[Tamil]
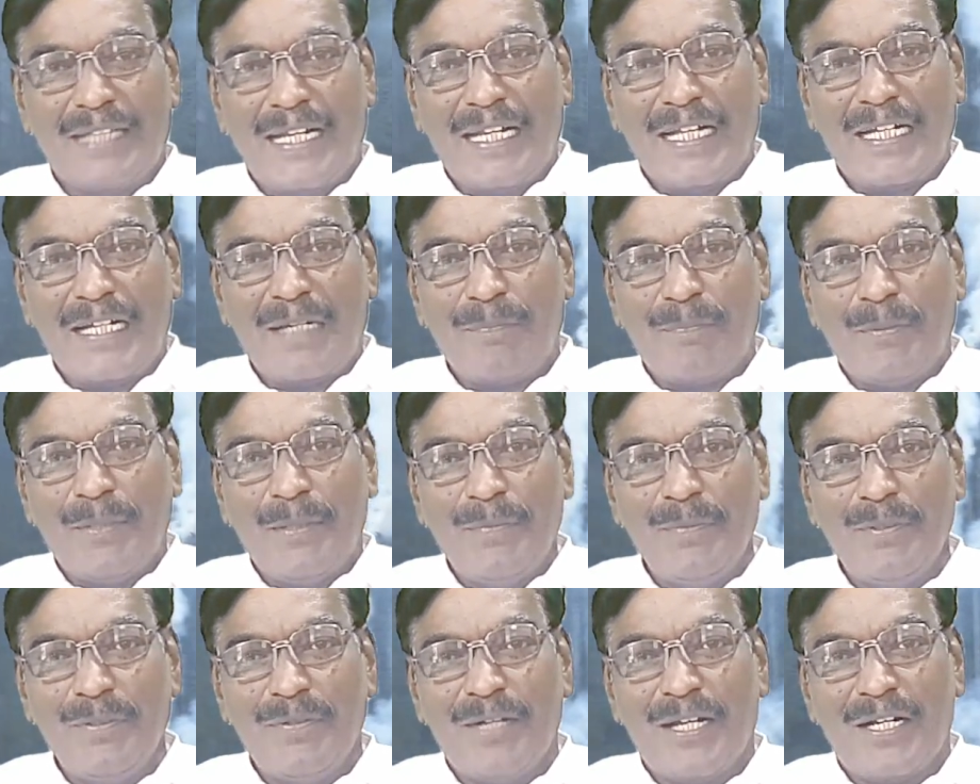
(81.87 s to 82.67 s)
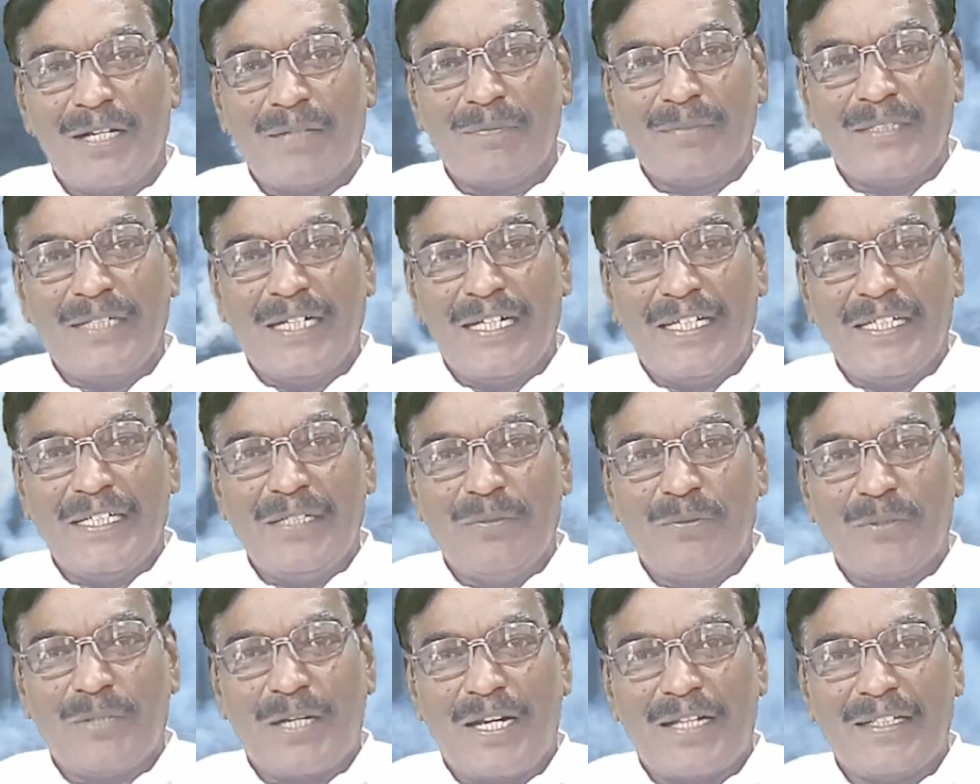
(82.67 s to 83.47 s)
தனக்கு பின்பு வரும் நிலை
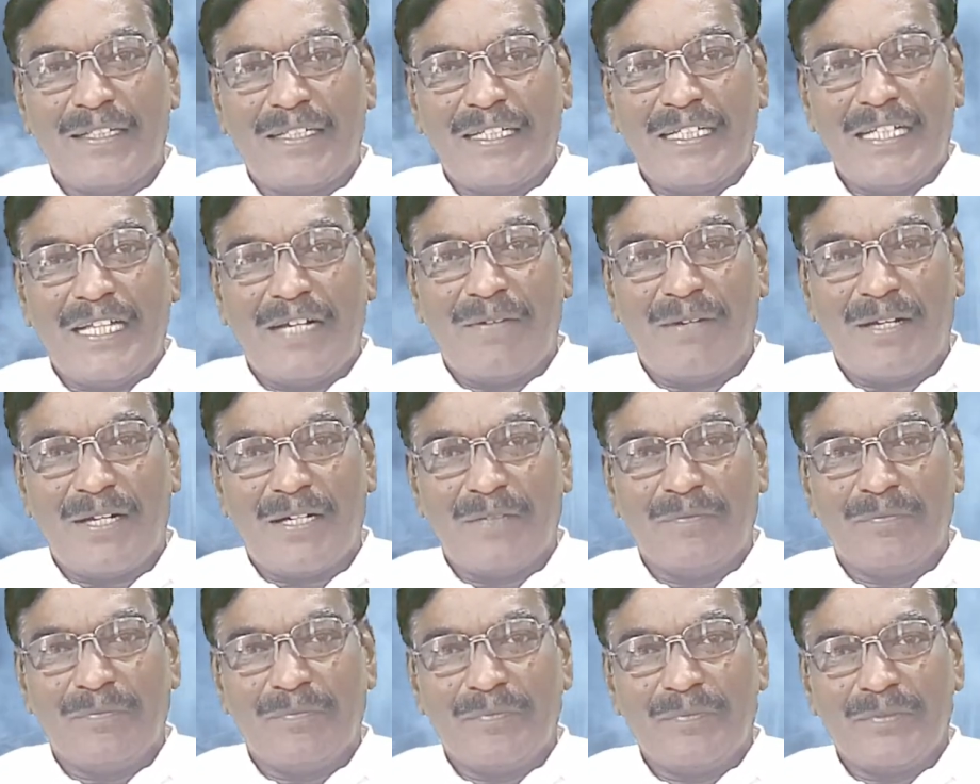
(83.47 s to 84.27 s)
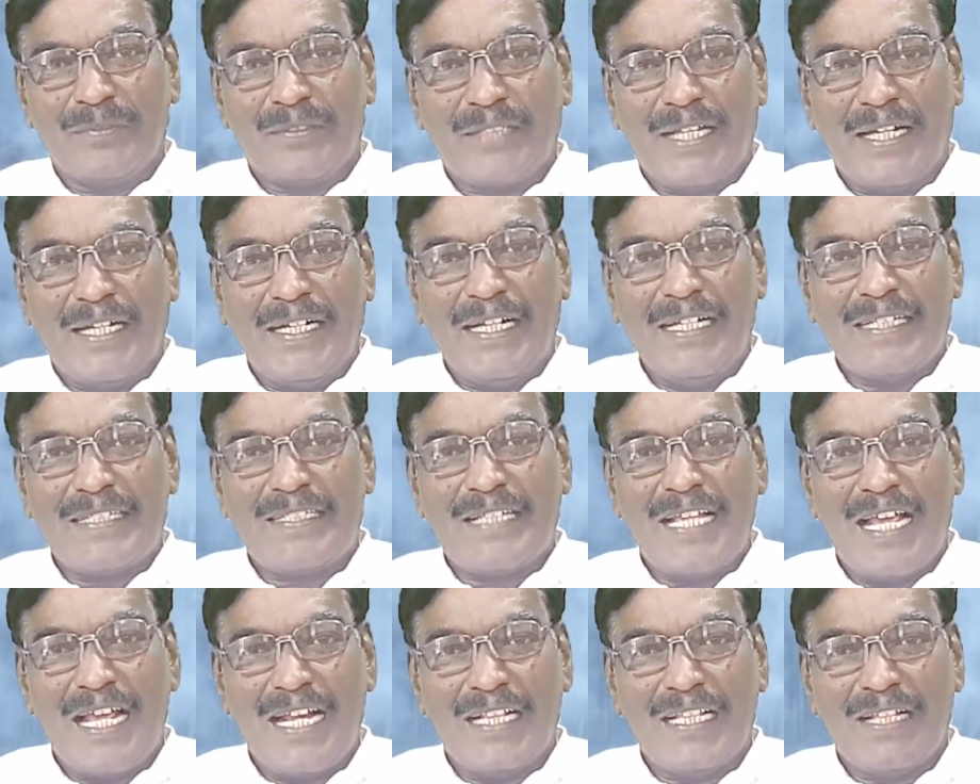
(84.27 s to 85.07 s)
உணர்ந்த எவரும் தன்னை
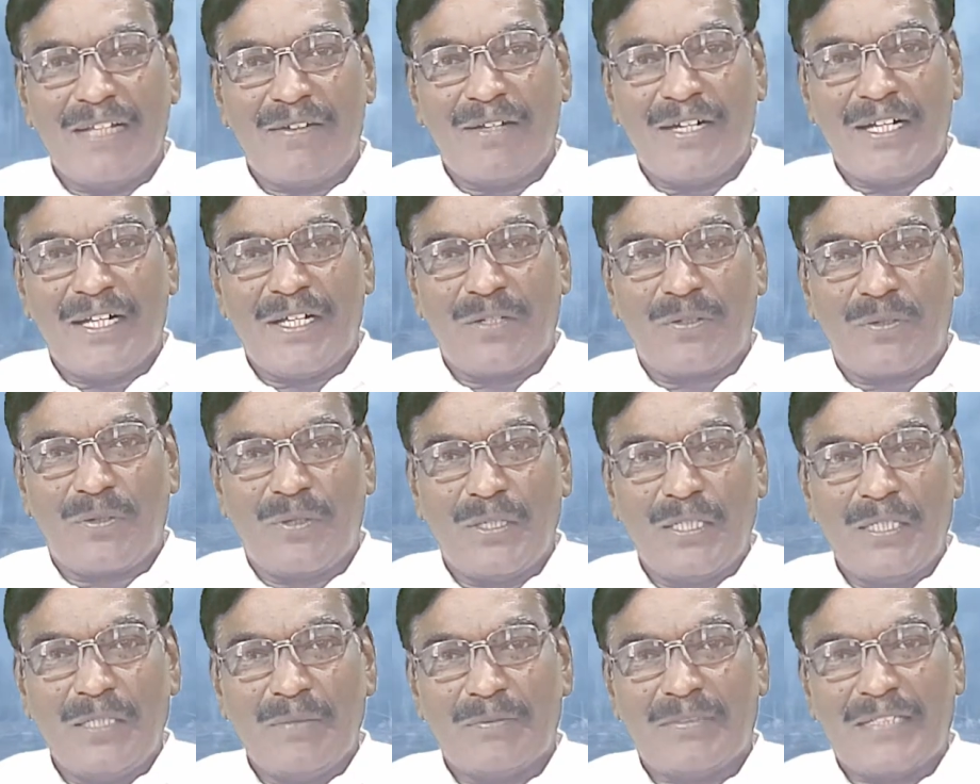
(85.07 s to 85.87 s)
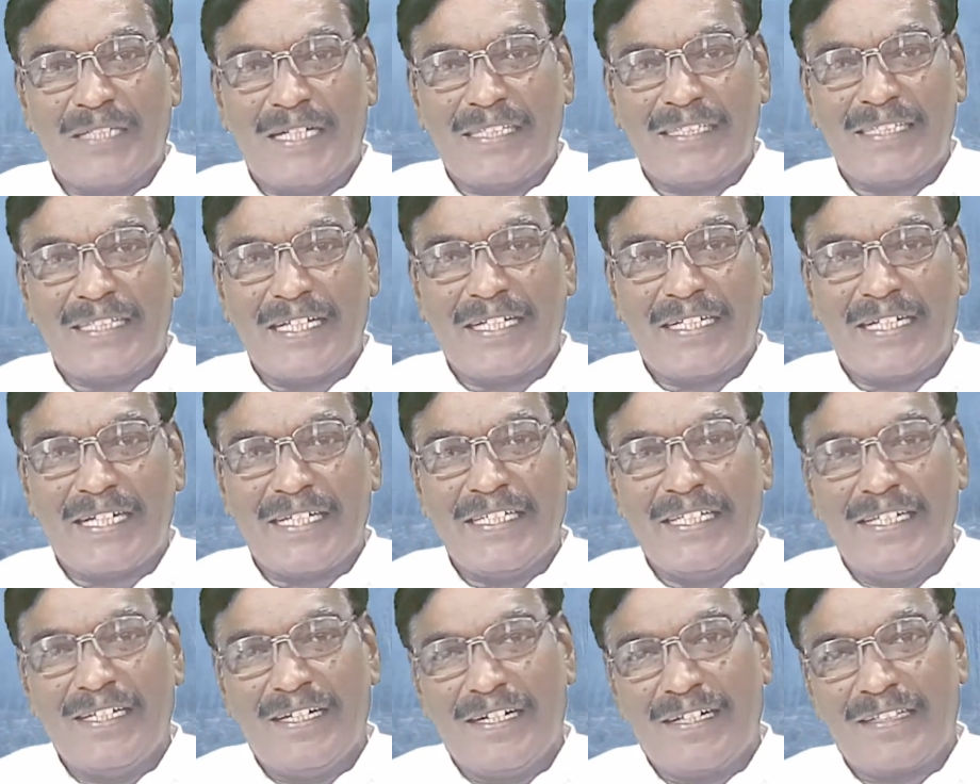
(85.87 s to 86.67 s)
சேர்ந்தவரை கொல்லும் சினத்தை
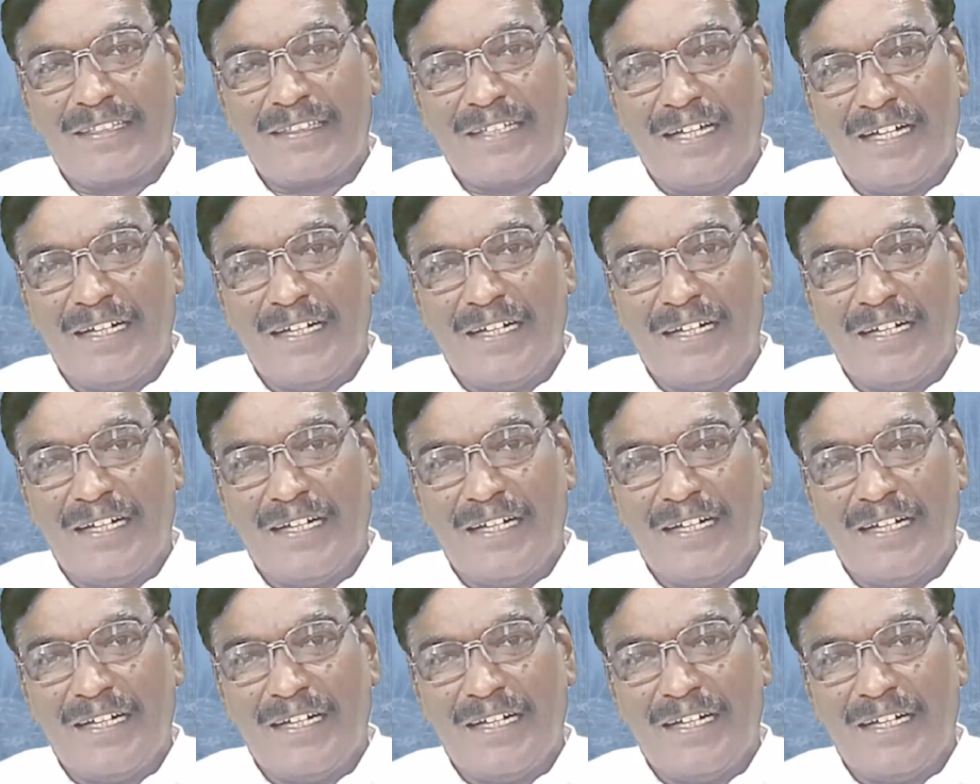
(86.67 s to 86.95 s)
கையில்